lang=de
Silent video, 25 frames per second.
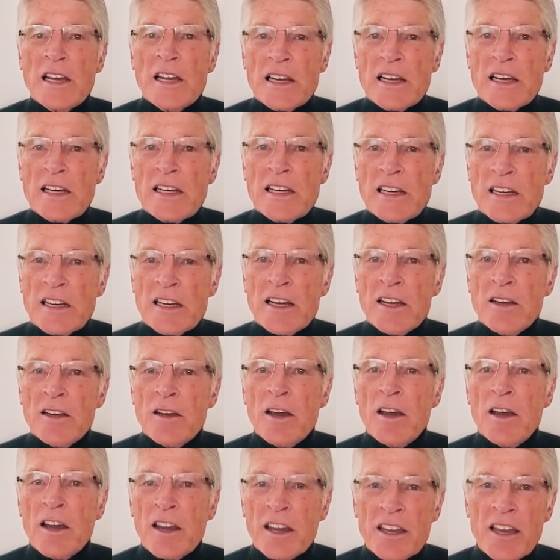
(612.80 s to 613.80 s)
äh,
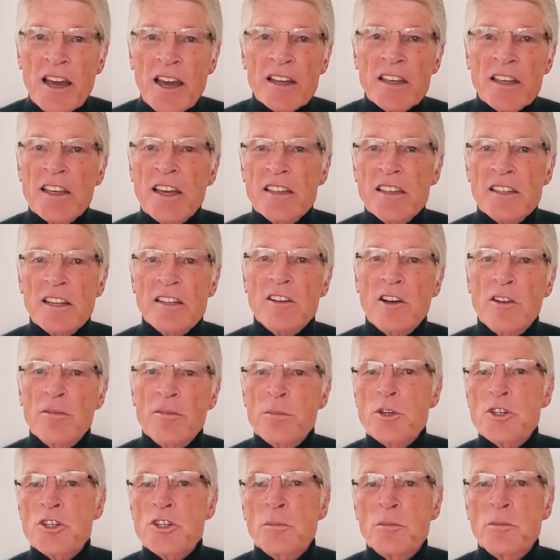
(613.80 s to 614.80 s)
reagiert hat
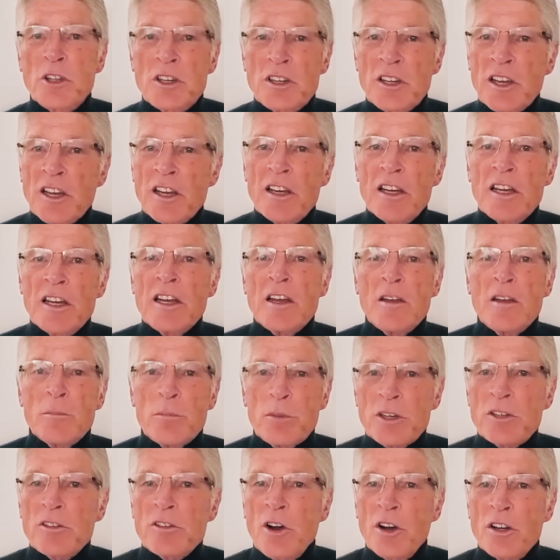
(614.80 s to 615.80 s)
auf bestimmte Dinge,
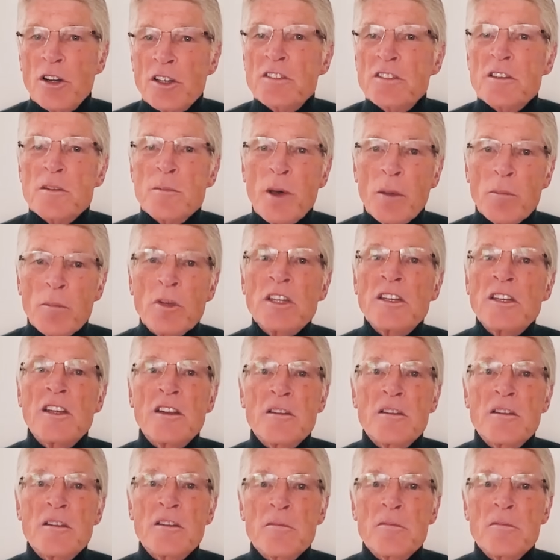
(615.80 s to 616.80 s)
Bitcoin ist immer mit
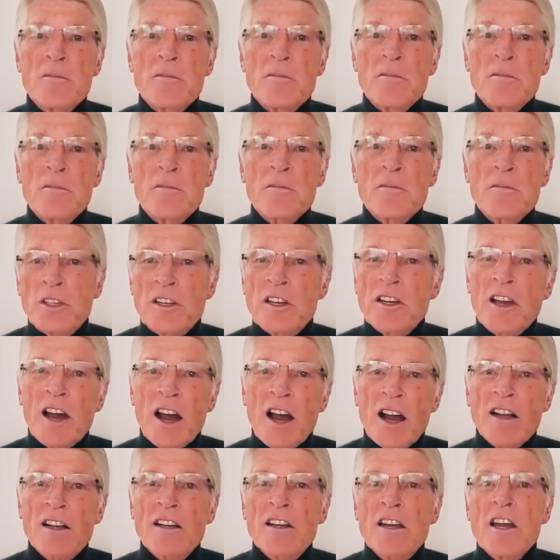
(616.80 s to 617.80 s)
den Märkten
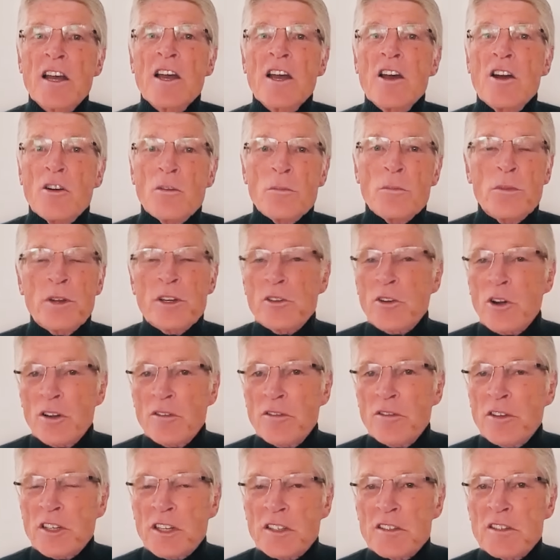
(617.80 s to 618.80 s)
mitgegangen und
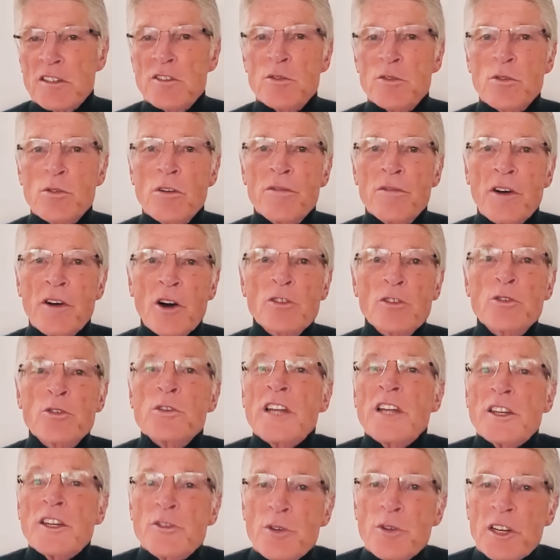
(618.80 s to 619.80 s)
Bitcoin wird das in Zukunft auch
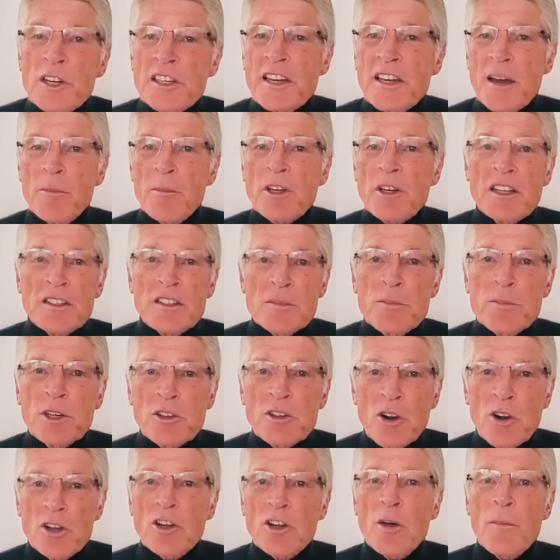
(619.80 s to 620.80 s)
tun. Natürlich kann man jetzt
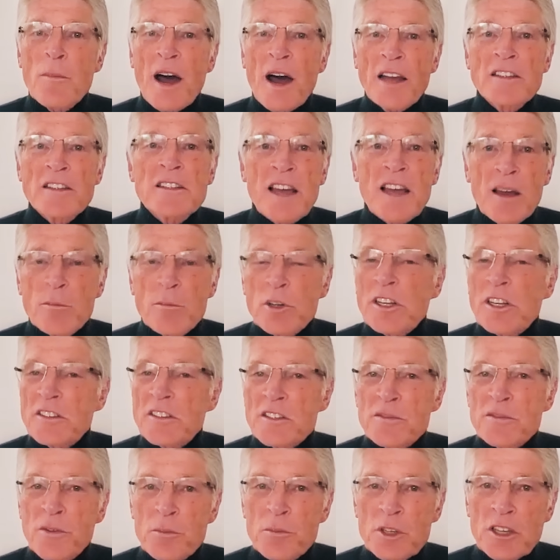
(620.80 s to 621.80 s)
Bitcoin nochmal antreiben. Und das
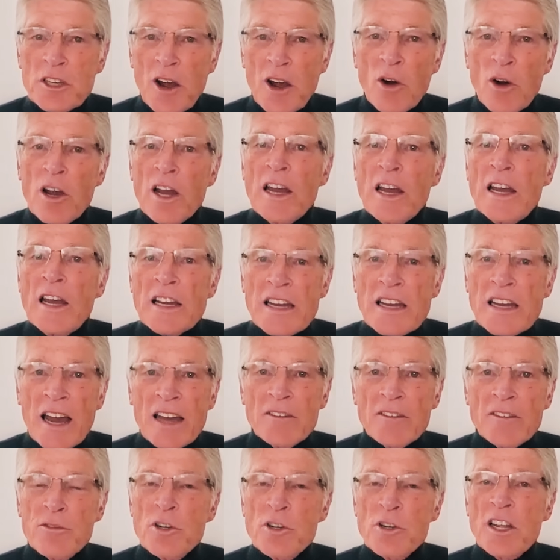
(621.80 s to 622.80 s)
ist für mich auch
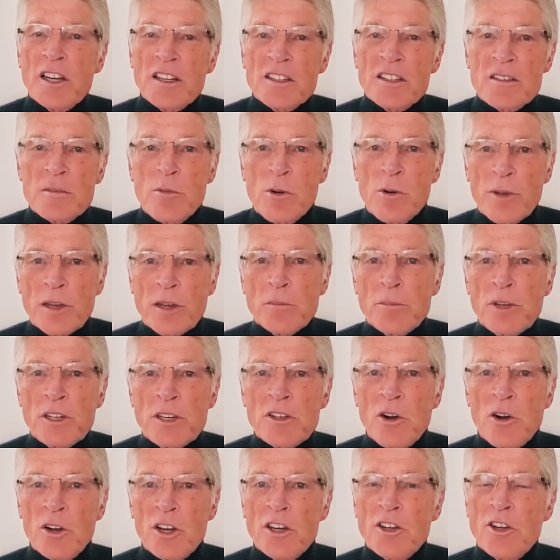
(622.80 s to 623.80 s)
kein Wunder, dass im Moment
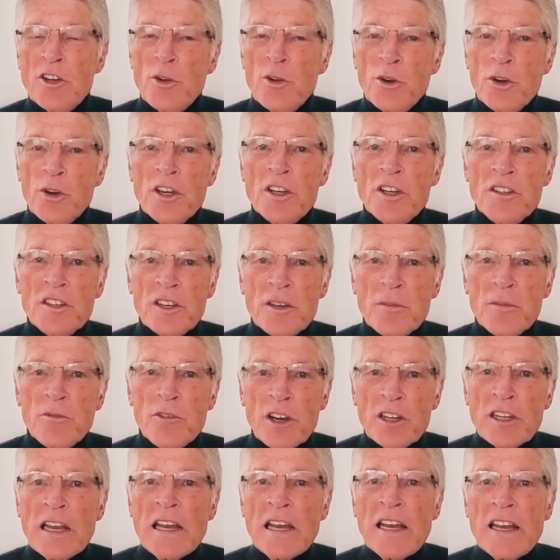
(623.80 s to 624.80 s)
Bitcoin in die Höhe getrieben
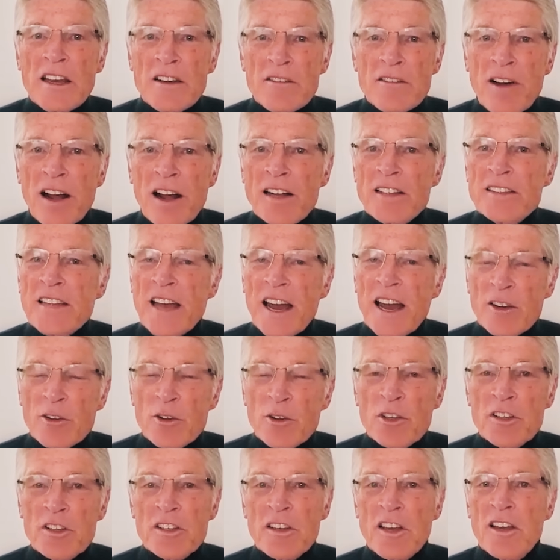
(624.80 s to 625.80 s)
wird, weil
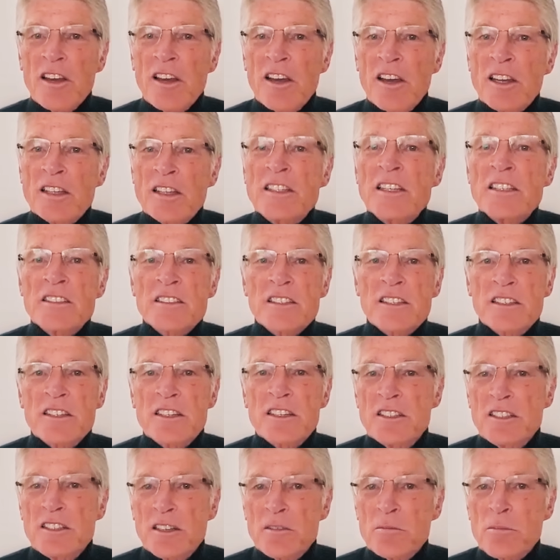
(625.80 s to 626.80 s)
dadurch äh,
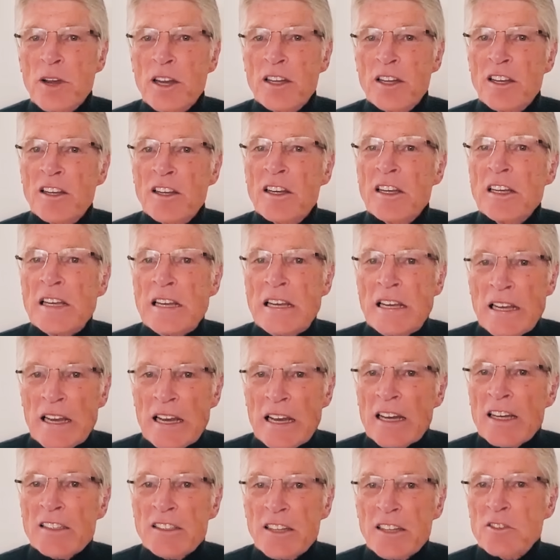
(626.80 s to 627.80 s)
diskreditiert man de,
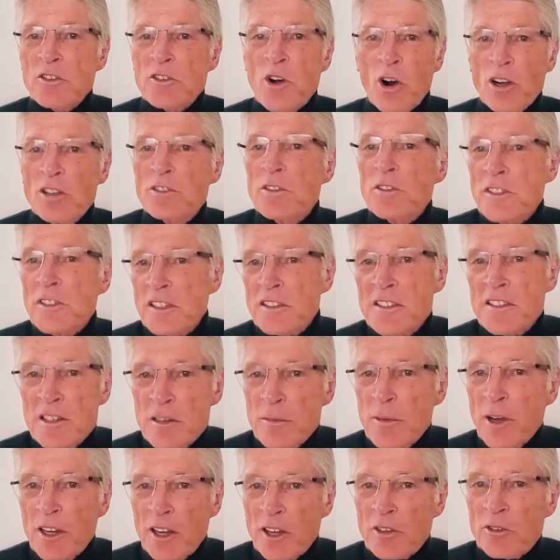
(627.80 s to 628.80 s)
äh, das Gold und das
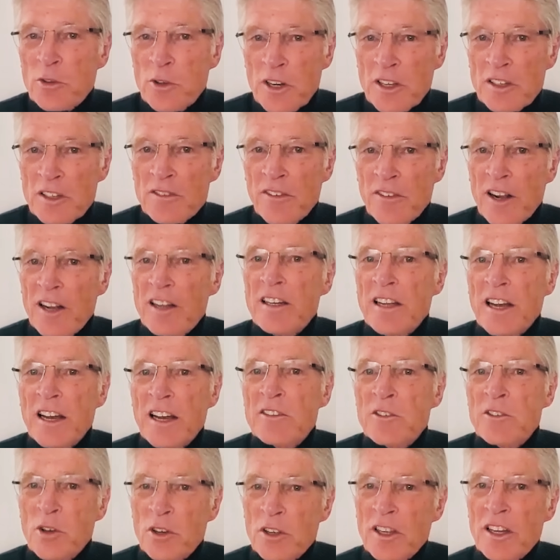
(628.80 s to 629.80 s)
Silber natürlich. Weil
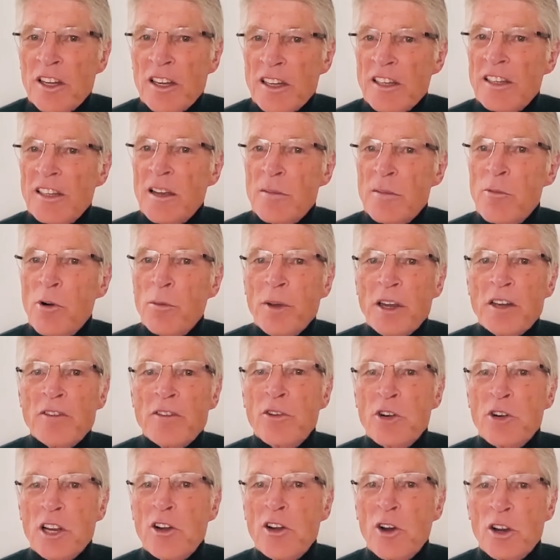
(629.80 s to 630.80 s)
also in dem
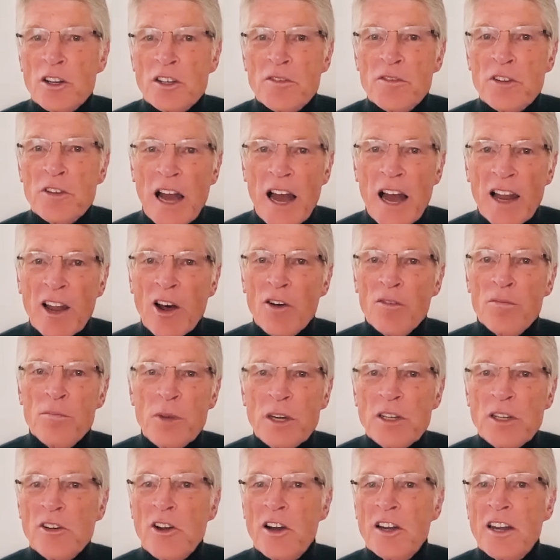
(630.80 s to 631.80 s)
Moment, wo die Leute wieder alle auf
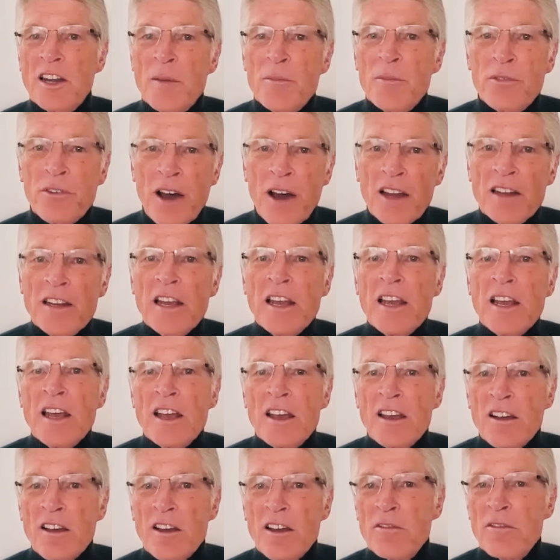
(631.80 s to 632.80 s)
Bitcoin gestern abfahren,
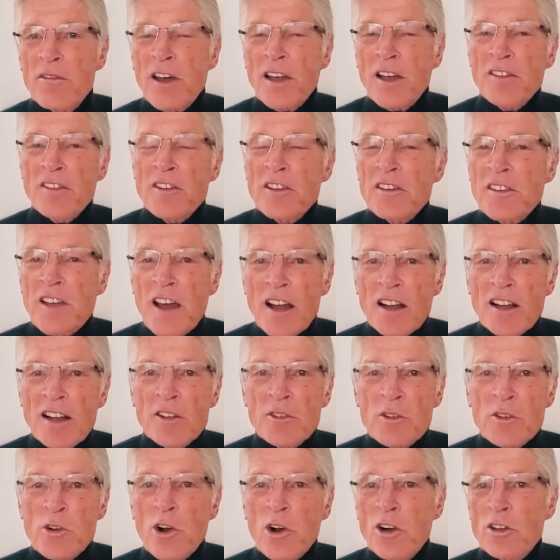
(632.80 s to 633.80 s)
äh, werden sie sagen,
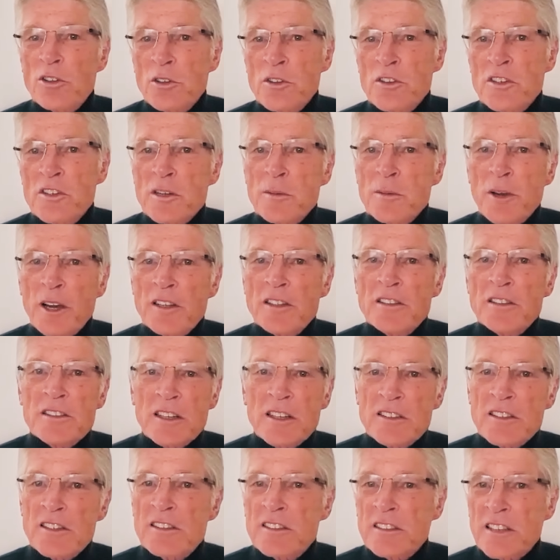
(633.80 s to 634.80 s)
also Gold und Silber ist,
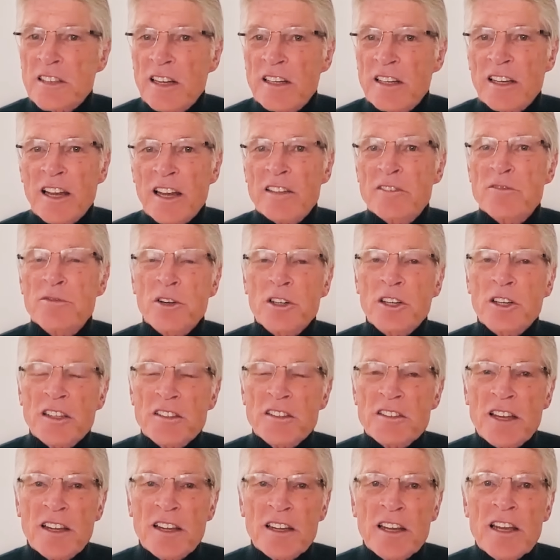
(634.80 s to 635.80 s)
das ist Geld, Geld von
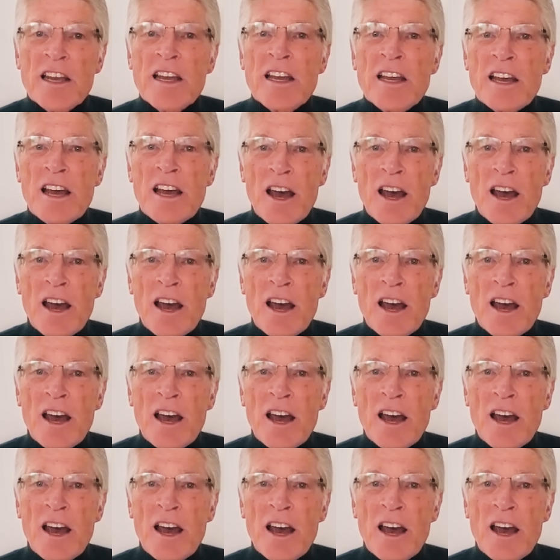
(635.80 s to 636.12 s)
gestern.